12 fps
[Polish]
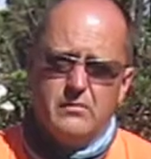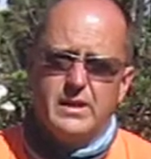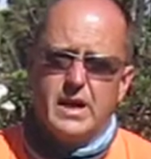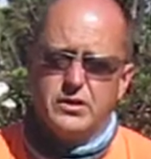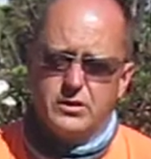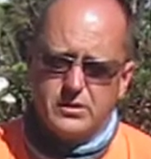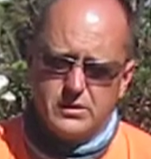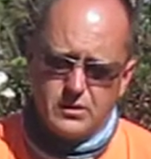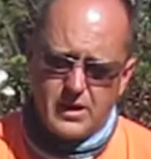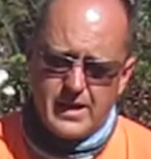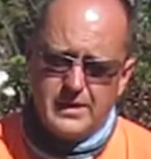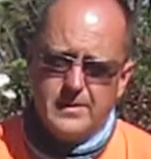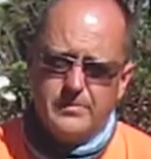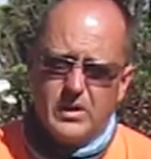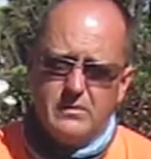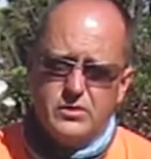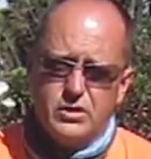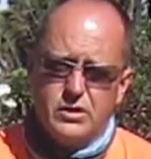Witajcie drodzy kochani.
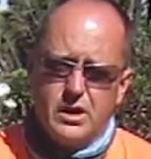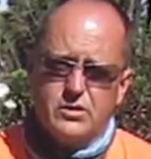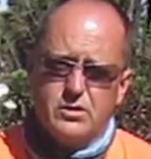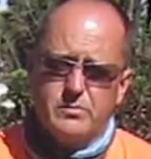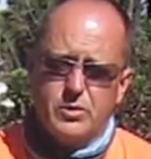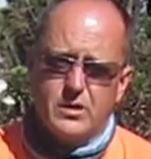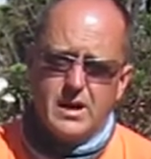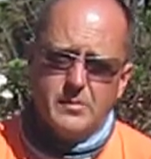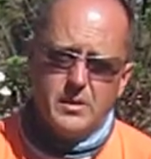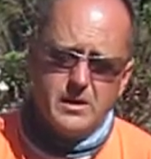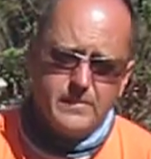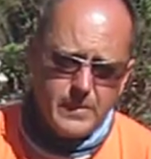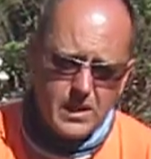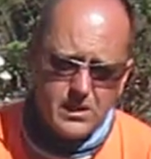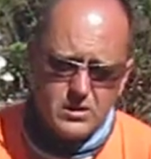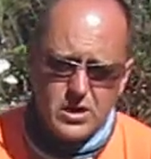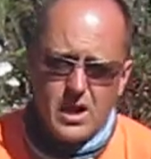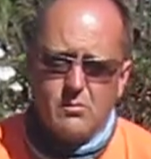W dzisiejszym programie e,
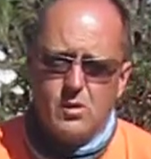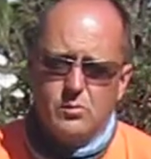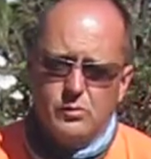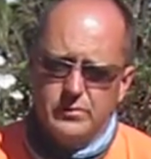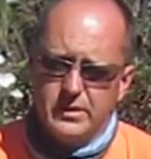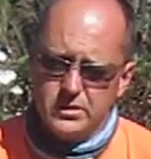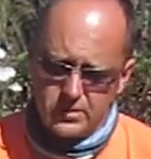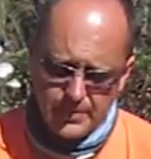chciałem omówić